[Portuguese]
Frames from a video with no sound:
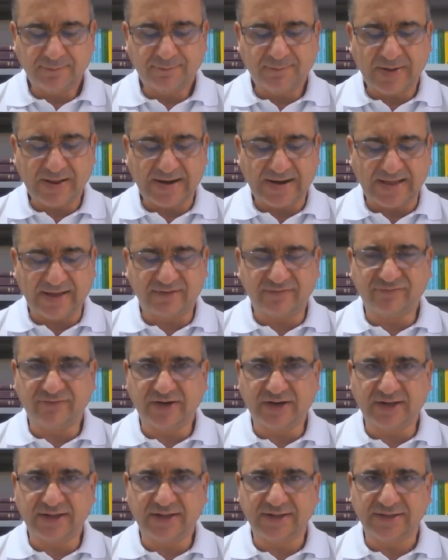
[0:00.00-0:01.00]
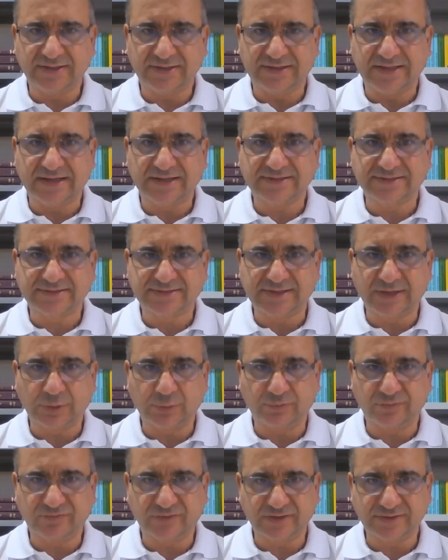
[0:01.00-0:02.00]
Palavra da
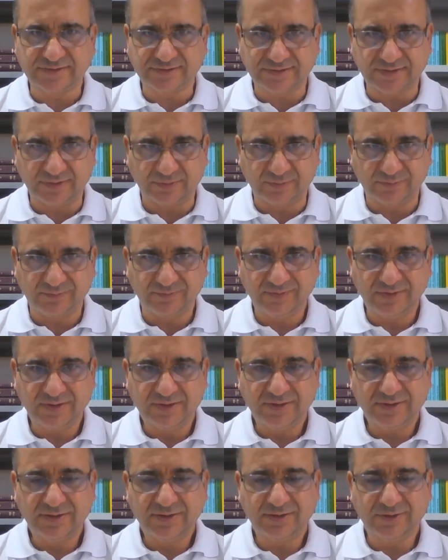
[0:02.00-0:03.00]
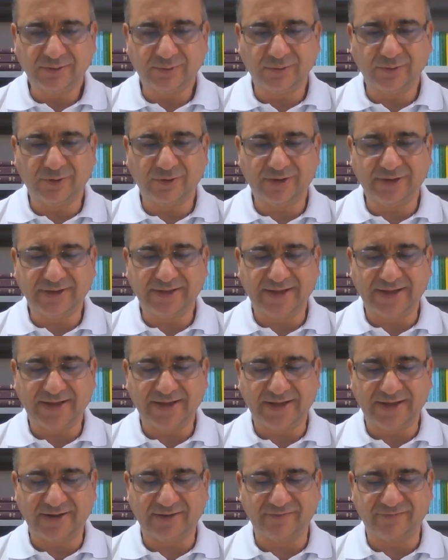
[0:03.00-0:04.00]
salvação. Glória
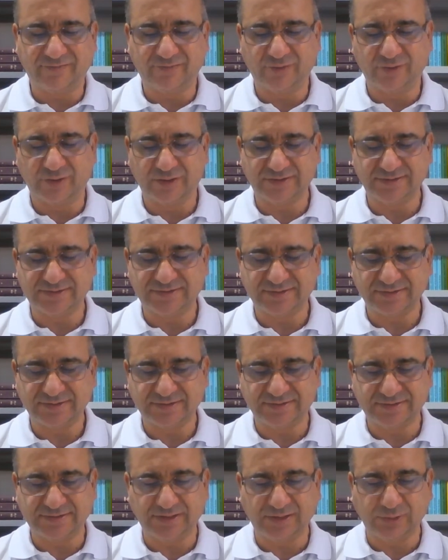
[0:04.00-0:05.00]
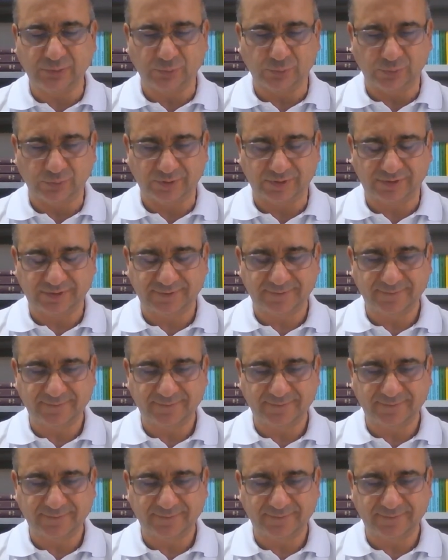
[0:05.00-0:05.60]
a vós, Senhor.